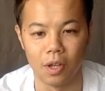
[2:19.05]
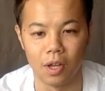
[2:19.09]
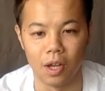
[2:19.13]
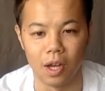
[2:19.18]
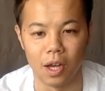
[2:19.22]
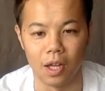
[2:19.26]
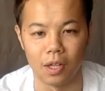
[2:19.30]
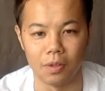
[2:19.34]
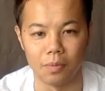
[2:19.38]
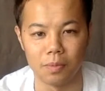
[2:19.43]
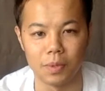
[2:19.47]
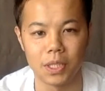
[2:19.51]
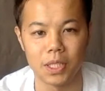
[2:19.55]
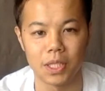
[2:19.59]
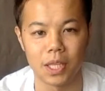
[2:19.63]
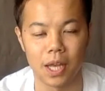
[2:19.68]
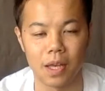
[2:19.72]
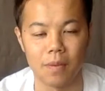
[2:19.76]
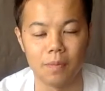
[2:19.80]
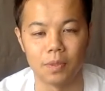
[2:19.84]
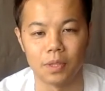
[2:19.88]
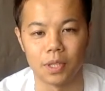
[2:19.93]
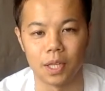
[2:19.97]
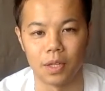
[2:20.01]
あのミスター
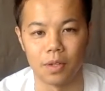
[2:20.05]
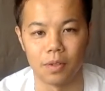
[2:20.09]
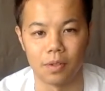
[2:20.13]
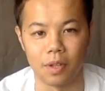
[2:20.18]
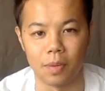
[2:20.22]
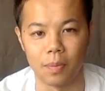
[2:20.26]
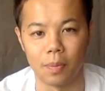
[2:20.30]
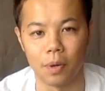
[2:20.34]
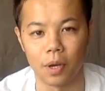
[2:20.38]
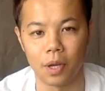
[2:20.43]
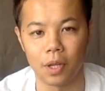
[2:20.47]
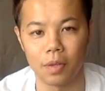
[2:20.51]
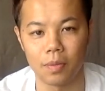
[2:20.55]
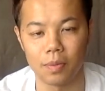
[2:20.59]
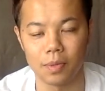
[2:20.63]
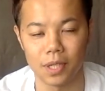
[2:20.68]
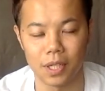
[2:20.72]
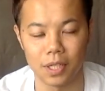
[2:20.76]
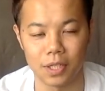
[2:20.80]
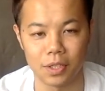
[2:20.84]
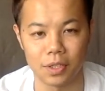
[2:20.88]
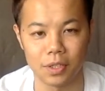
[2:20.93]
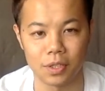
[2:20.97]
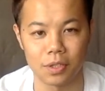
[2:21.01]
M さんの、ね、
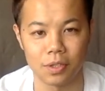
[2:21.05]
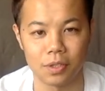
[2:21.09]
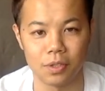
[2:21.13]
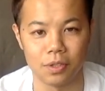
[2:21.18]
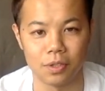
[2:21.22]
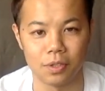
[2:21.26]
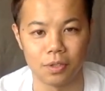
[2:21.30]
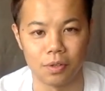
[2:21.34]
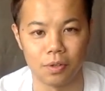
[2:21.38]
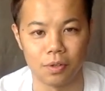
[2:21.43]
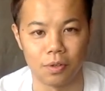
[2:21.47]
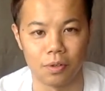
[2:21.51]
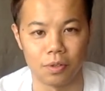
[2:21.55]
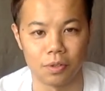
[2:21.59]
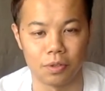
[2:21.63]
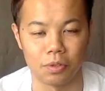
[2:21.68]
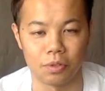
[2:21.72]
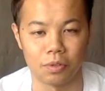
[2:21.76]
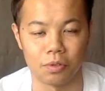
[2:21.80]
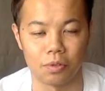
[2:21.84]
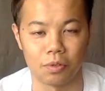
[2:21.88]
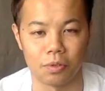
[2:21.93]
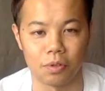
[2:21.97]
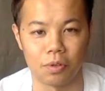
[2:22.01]
ポケットビジネススクールの
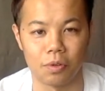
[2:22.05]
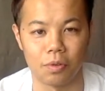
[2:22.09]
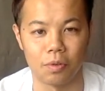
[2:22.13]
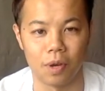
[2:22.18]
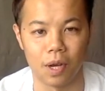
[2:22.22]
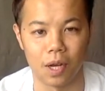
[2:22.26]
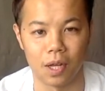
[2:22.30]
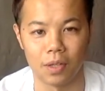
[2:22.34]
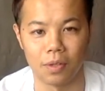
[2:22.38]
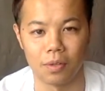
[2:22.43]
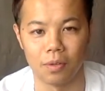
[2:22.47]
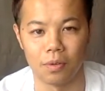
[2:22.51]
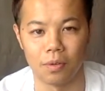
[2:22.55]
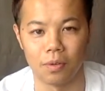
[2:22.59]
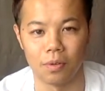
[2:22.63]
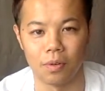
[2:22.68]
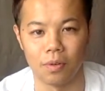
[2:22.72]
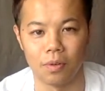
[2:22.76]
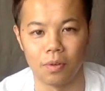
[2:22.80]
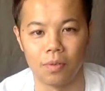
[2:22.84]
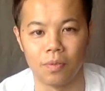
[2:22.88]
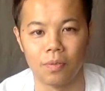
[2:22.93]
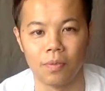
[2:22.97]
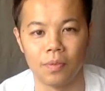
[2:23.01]
ちょっと今日は
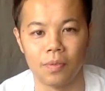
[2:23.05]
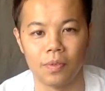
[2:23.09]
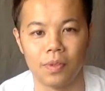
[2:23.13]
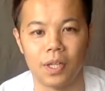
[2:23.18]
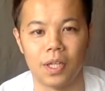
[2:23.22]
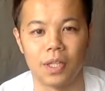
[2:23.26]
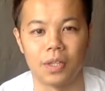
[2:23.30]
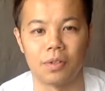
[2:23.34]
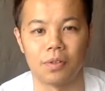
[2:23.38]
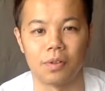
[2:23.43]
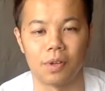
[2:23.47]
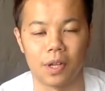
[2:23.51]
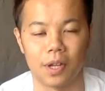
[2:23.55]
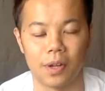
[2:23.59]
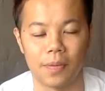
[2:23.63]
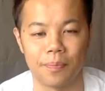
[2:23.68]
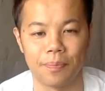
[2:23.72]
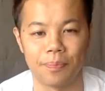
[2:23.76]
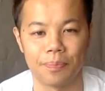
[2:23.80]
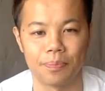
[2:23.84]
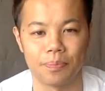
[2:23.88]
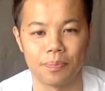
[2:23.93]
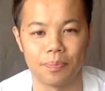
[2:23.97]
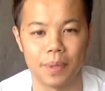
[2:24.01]
あのなんていうかな
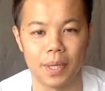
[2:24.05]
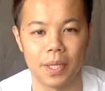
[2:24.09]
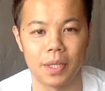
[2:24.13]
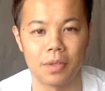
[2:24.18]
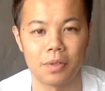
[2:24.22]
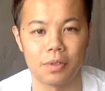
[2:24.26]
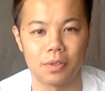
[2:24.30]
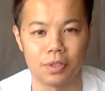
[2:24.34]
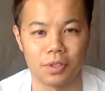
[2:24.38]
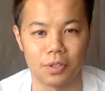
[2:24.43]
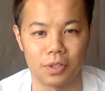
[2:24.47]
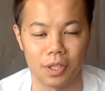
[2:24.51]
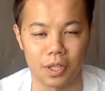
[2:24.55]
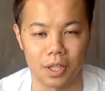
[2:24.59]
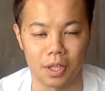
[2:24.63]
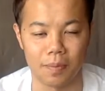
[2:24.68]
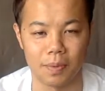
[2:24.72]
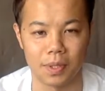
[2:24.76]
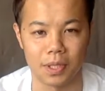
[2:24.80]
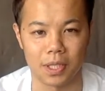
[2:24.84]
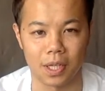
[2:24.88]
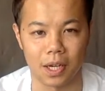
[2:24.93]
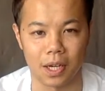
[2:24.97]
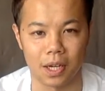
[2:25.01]
勉強するって決
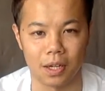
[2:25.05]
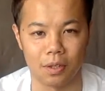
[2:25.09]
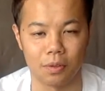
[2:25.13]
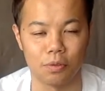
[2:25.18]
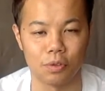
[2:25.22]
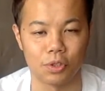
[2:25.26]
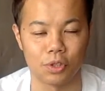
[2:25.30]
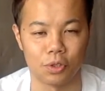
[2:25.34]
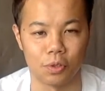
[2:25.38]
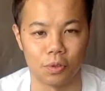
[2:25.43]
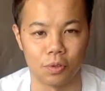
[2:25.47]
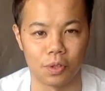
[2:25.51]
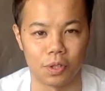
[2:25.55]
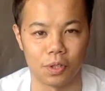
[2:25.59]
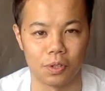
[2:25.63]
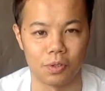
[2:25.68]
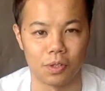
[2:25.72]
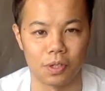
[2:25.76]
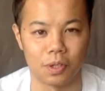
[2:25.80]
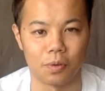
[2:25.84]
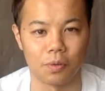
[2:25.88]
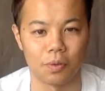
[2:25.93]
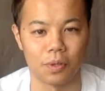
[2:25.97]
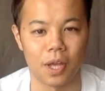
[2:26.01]
めてたからどうしようっていう
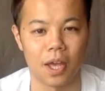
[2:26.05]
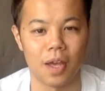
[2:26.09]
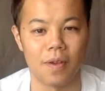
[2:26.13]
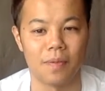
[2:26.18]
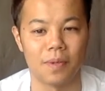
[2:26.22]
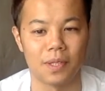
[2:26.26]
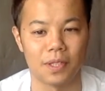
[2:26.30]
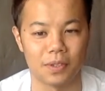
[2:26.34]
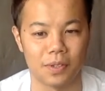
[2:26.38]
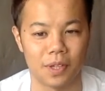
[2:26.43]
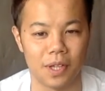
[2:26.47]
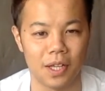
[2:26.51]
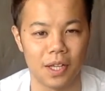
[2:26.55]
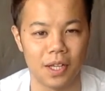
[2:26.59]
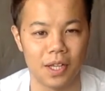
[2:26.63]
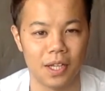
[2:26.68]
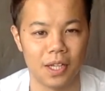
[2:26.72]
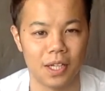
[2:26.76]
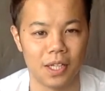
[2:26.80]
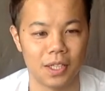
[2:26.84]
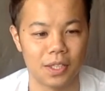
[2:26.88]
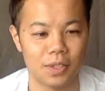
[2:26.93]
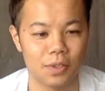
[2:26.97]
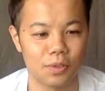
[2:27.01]
にこう悩みますたね
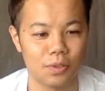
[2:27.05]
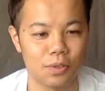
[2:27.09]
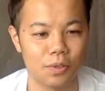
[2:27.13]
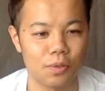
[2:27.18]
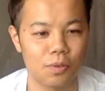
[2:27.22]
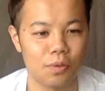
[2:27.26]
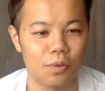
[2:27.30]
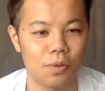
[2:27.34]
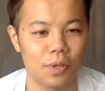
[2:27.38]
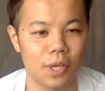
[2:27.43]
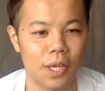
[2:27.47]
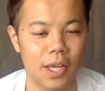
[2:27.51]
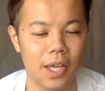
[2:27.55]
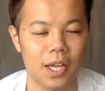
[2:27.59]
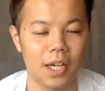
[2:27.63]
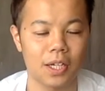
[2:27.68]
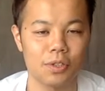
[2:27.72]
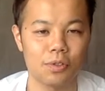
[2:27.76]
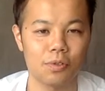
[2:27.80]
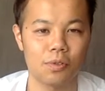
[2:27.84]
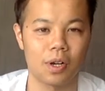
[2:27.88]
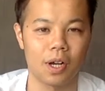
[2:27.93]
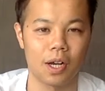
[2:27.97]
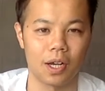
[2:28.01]
そうするとこう契約
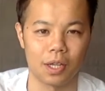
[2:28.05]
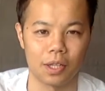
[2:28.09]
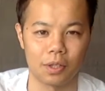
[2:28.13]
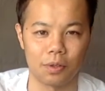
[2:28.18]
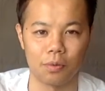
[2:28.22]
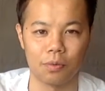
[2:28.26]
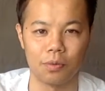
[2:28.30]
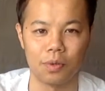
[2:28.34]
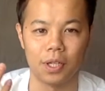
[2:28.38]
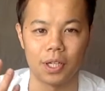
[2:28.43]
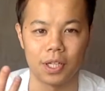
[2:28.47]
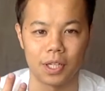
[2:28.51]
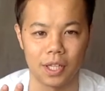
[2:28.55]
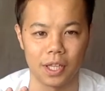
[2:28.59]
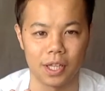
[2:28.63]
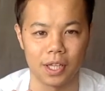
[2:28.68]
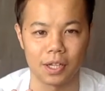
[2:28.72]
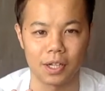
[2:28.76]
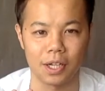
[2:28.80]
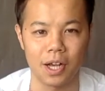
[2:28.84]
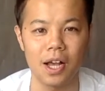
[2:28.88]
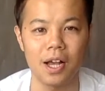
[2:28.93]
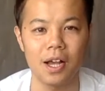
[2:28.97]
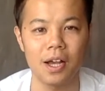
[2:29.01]
書が飛んできて
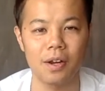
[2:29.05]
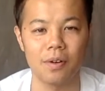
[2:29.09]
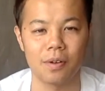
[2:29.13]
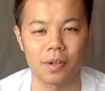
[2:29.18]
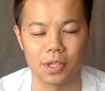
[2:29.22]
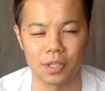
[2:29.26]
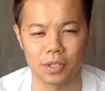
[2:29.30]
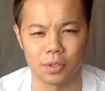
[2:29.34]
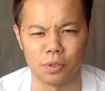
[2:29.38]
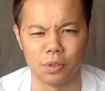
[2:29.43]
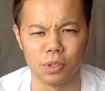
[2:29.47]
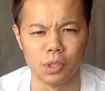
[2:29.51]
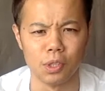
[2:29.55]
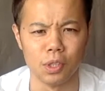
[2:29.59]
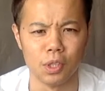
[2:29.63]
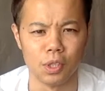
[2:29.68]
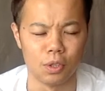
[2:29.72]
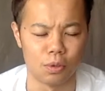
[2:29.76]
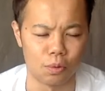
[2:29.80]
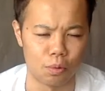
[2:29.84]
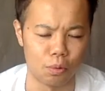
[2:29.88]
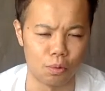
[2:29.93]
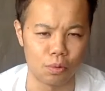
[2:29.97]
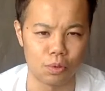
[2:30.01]
考えるわけで
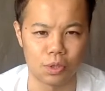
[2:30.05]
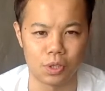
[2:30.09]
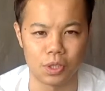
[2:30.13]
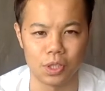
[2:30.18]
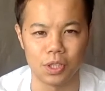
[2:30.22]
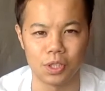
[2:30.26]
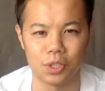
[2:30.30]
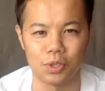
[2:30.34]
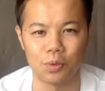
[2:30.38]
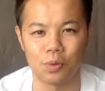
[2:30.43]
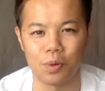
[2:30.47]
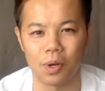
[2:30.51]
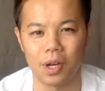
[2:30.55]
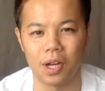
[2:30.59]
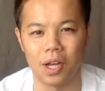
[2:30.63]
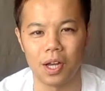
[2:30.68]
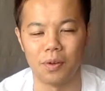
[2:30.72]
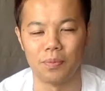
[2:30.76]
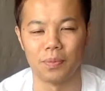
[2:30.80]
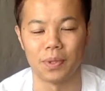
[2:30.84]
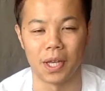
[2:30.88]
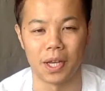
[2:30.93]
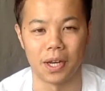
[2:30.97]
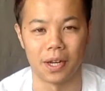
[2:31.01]
すよどっちにしようか
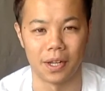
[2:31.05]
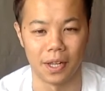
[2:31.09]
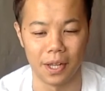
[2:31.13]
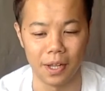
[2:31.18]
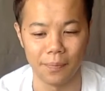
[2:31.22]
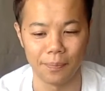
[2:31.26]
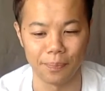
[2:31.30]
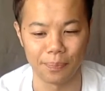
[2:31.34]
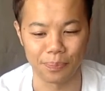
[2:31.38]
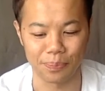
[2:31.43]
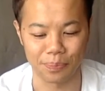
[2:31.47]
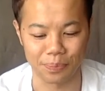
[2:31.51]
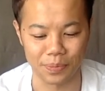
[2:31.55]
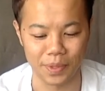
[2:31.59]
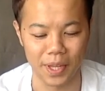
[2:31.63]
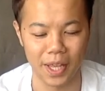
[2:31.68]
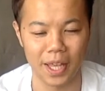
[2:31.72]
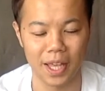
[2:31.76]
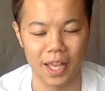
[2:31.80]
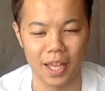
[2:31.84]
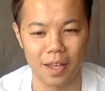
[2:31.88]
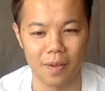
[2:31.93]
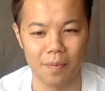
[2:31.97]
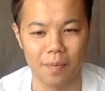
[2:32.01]
なみたいなね
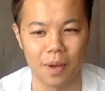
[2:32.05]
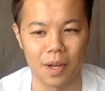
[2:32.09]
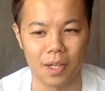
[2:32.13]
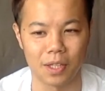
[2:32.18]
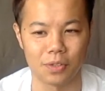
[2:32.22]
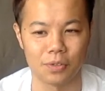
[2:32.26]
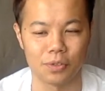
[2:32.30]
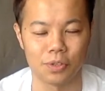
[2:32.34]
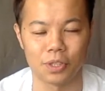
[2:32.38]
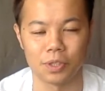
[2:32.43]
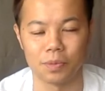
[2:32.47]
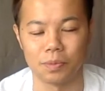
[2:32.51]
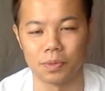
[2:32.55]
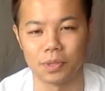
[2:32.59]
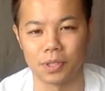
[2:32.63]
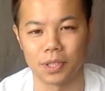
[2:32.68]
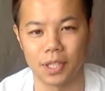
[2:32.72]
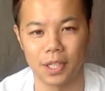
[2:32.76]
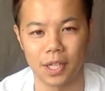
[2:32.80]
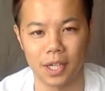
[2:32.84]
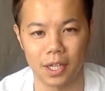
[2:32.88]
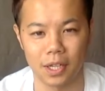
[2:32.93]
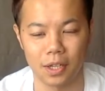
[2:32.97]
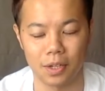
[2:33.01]
でまあ上司も好
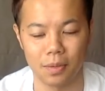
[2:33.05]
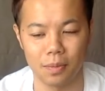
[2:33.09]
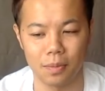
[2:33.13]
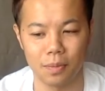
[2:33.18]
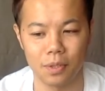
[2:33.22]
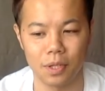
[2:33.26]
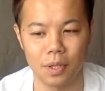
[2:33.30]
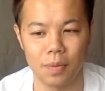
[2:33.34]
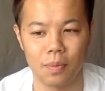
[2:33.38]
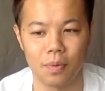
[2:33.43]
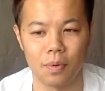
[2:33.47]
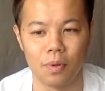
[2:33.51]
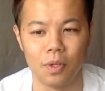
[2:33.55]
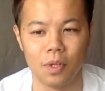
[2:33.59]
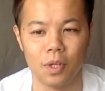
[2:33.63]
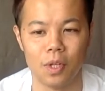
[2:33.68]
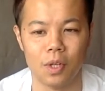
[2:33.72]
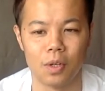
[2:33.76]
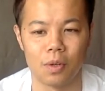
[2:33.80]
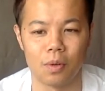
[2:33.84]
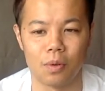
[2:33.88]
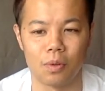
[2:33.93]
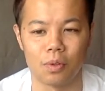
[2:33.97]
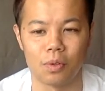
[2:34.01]
きだけどもでも
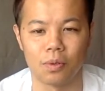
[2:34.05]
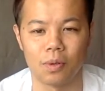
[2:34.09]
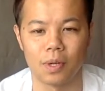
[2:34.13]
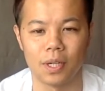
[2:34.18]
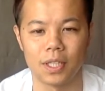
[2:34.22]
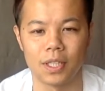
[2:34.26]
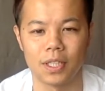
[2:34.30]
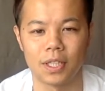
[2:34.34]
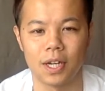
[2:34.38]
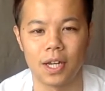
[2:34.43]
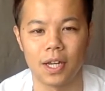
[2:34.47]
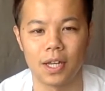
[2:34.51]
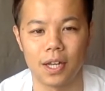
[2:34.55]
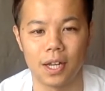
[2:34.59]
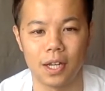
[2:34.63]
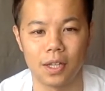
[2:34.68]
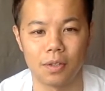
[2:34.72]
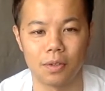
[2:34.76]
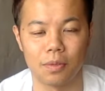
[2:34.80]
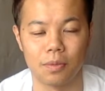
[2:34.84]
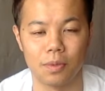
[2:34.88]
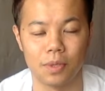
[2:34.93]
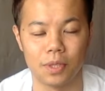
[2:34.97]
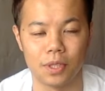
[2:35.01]
断りづらいな
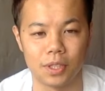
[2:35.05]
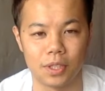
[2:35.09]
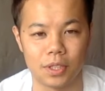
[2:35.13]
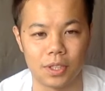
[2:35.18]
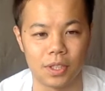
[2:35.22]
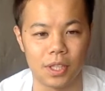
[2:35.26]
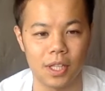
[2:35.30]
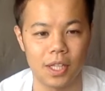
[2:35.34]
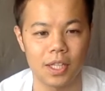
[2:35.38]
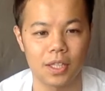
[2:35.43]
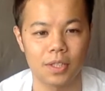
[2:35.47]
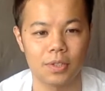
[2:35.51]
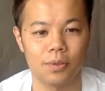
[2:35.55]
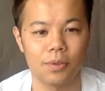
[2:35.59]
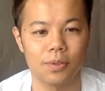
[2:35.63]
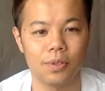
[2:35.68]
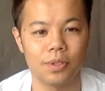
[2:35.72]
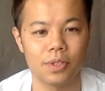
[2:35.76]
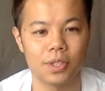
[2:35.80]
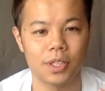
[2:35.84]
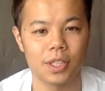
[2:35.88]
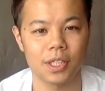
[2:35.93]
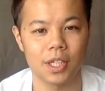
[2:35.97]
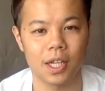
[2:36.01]
と思いつつでそう
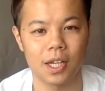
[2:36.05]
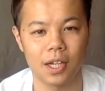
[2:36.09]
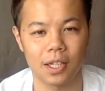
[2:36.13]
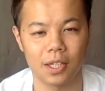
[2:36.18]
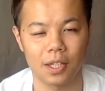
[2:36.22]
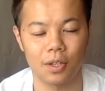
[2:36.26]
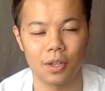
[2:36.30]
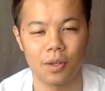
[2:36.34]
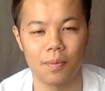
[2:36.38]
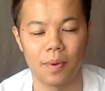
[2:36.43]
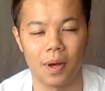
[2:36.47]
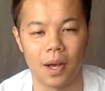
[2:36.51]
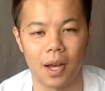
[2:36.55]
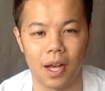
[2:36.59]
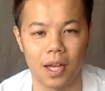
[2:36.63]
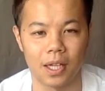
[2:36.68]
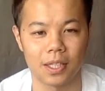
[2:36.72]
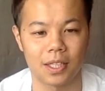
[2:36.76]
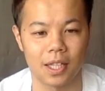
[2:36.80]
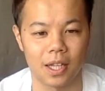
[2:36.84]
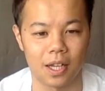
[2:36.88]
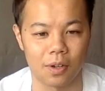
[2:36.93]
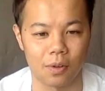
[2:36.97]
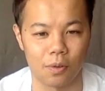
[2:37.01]
いう時間が例えば
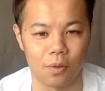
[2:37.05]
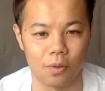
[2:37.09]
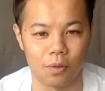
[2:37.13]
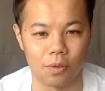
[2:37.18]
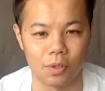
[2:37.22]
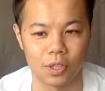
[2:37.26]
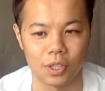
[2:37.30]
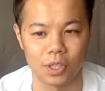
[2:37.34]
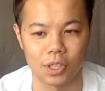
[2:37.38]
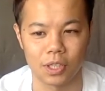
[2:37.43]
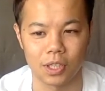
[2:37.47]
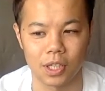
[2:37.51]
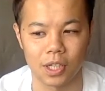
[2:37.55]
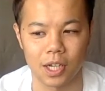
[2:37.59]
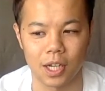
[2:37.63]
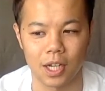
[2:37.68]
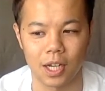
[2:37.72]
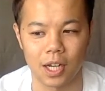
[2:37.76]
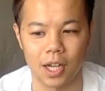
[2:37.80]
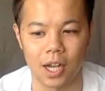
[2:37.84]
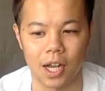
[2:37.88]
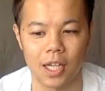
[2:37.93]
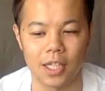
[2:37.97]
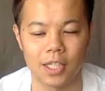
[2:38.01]
朝こ
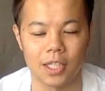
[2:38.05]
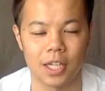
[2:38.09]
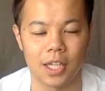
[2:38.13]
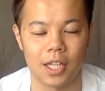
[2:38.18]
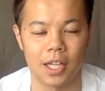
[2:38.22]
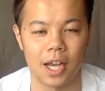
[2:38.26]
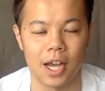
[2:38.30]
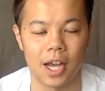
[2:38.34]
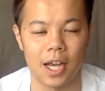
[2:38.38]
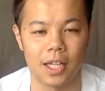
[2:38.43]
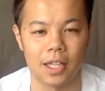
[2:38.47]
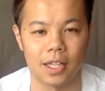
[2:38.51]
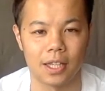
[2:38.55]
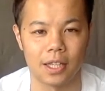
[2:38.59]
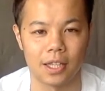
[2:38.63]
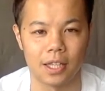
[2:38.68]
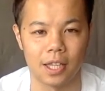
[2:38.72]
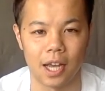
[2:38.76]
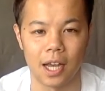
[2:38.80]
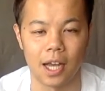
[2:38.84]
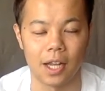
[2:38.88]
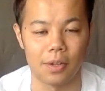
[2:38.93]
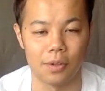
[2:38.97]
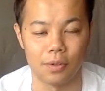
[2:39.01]
う会社に入って
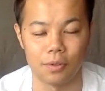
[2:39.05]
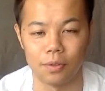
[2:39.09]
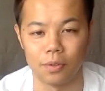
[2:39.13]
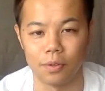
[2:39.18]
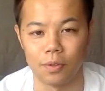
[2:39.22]
あの